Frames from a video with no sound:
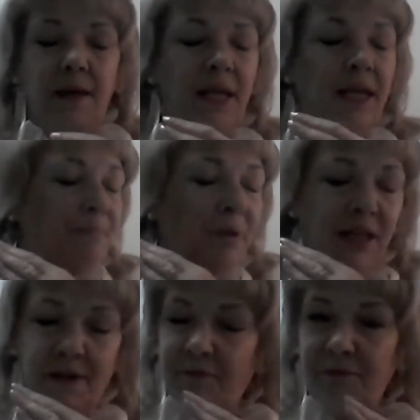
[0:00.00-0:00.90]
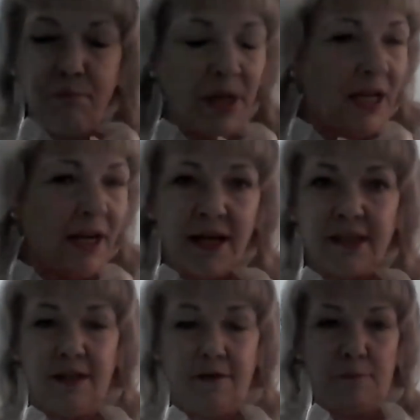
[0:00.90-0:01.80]
их были
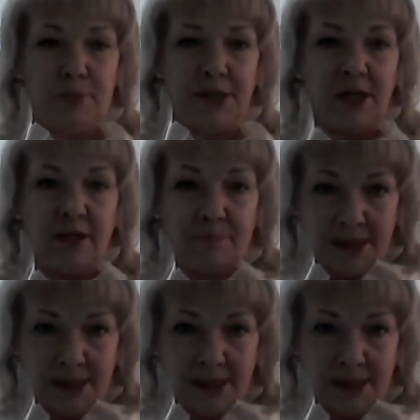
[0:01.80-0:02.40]
миллиардные воплощения.